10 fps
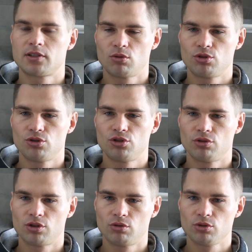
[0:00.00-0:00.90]
когда закончил
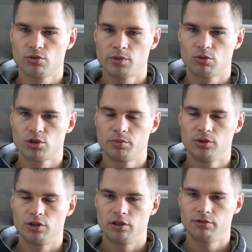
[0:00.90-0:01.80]
четвертый курс, у меня уже
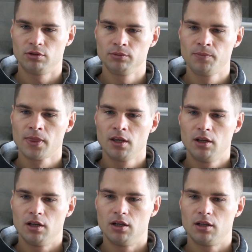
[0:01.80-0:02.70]
был телефон,
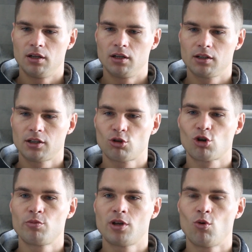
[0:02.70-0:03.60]
э,
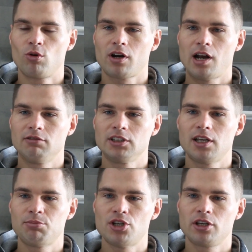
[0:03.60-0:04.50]
который у меня украли в
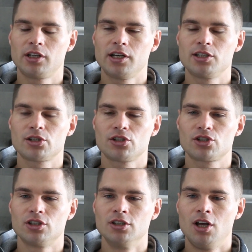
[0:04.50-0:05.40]
этой общаге,
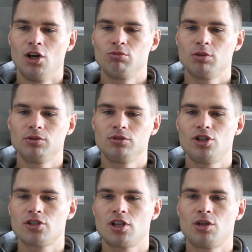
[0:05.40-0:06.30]
конечно же. У меня был,
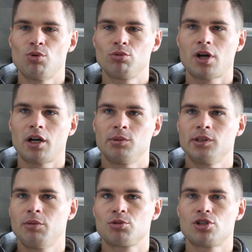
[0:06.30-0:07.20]
честно, не помню, какая
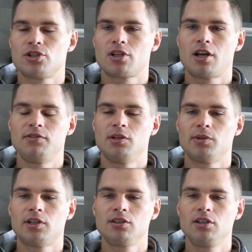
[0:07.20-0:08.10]
модель, потому что сейчас такая
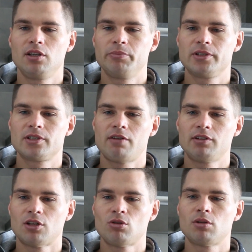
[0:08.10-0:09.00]
фирма на рынке не
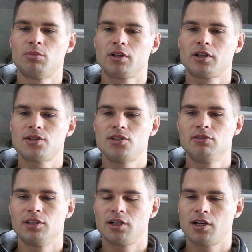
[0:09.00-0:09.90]
представлена, но это была
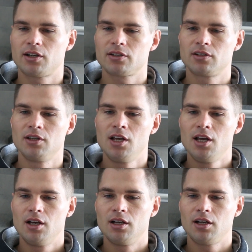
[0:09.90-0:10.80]
красивая такая
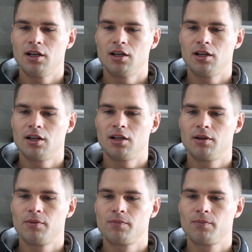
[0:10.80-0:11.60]
э,